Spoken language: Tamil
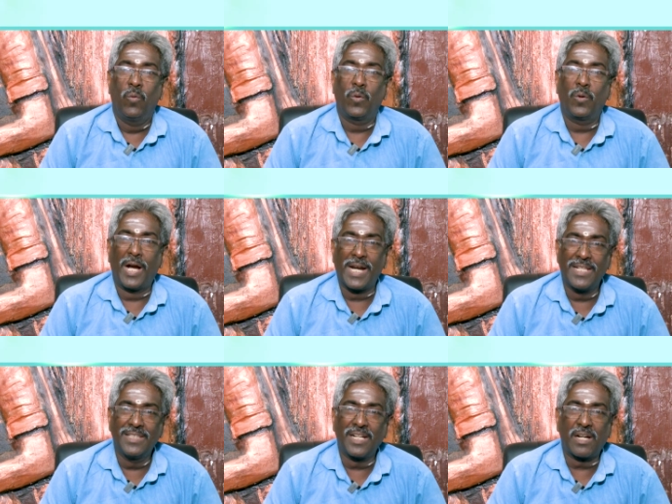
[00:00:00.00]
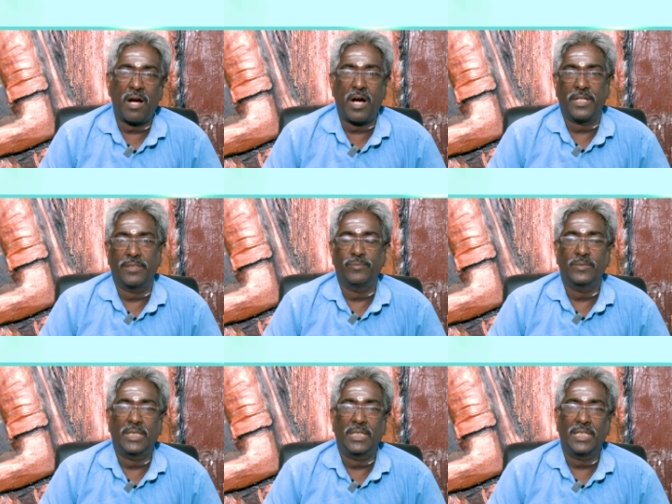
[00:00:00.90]
ஒரு அடர்ந்த காடு
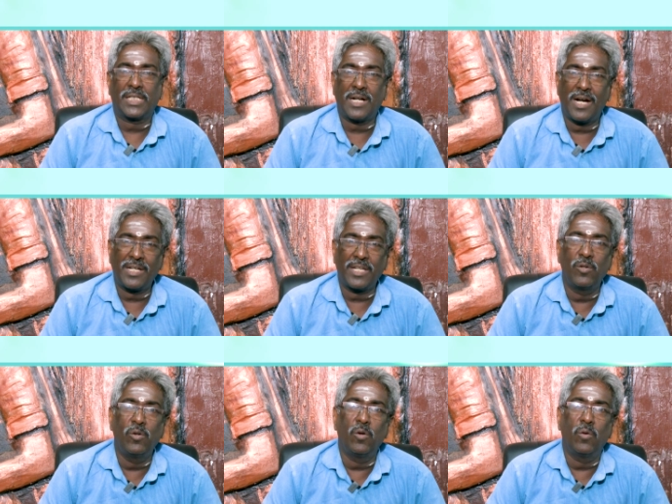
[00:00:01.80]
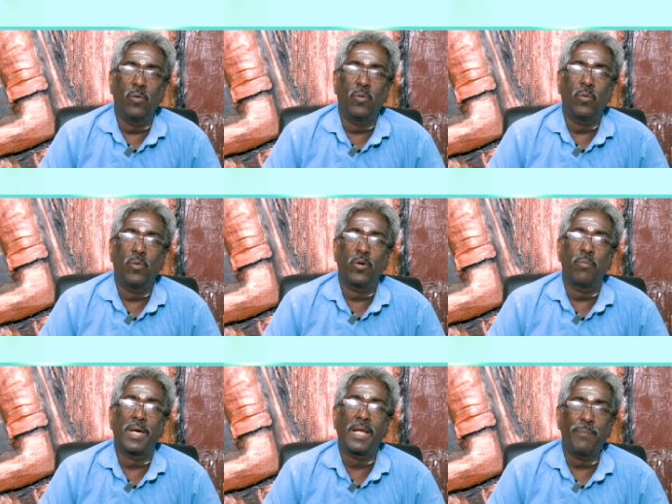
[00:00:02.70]
அந்த காட்டினுள் ஒரு
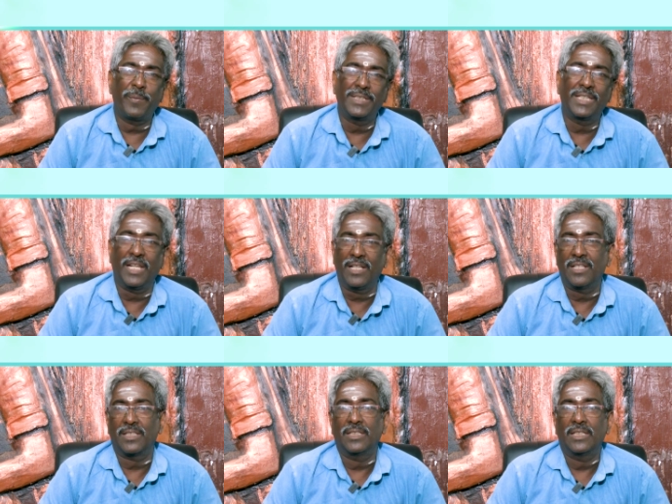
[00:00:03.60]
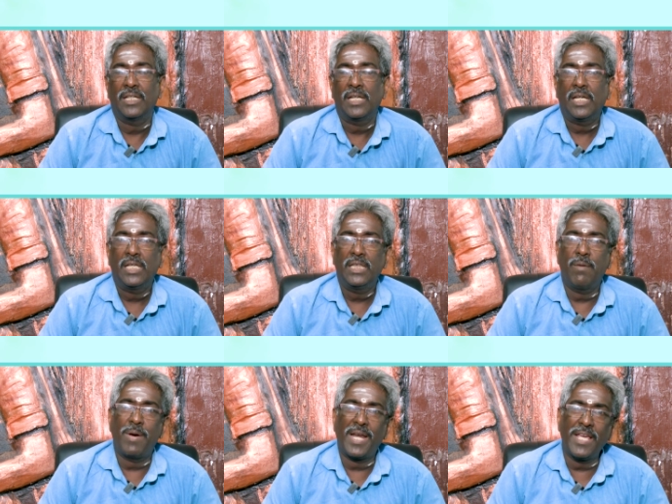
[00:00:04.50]
மலைப்பகுதி இருந்தது இந்த
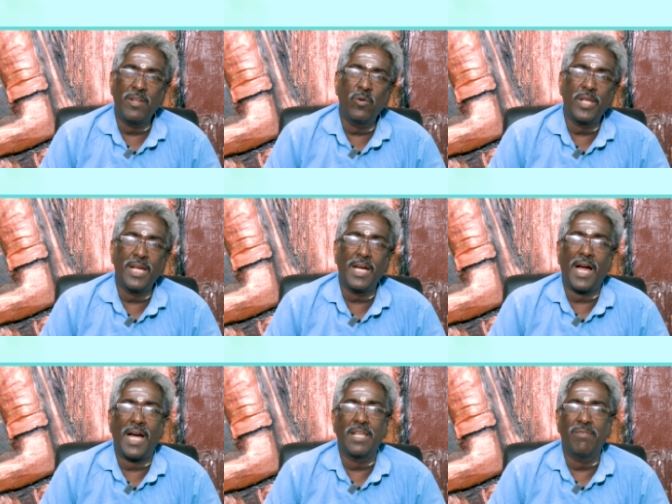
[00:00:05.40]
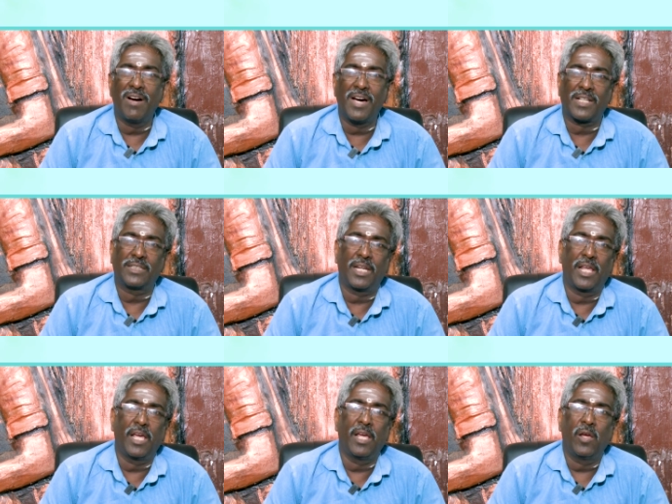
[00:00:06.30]
மலையினுடைய
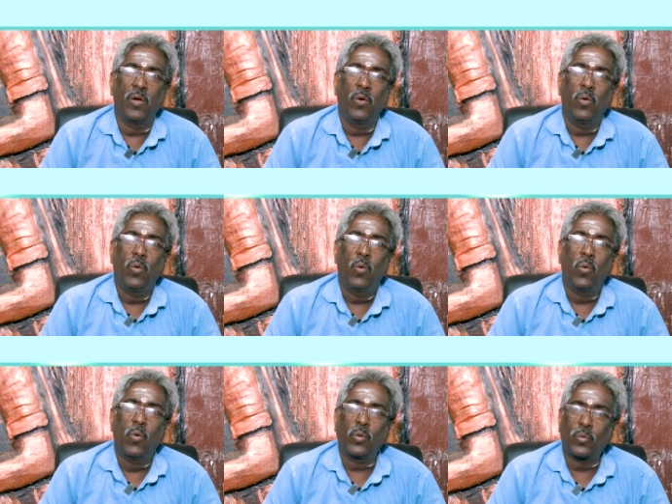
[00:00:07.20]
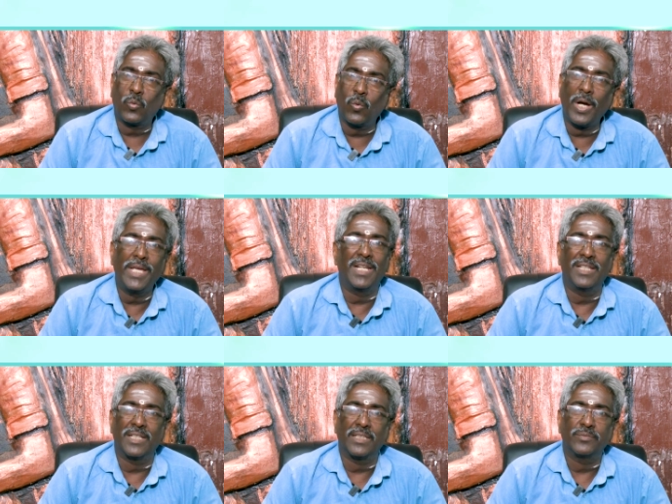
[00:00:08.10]
அடிவாரத்திலே ஒரு குகை
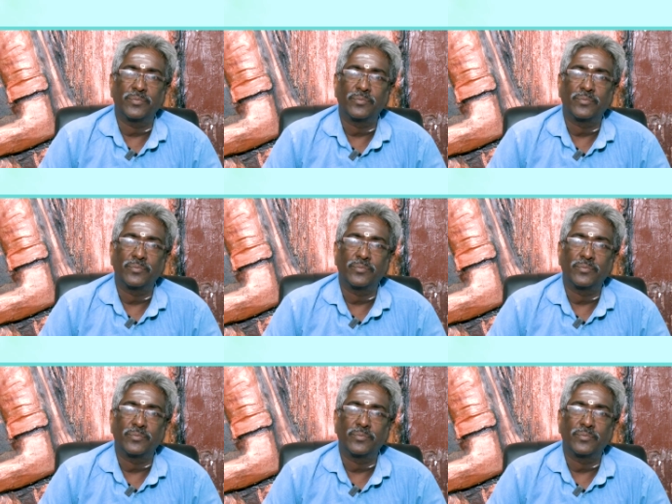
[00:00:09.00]
இருந்தது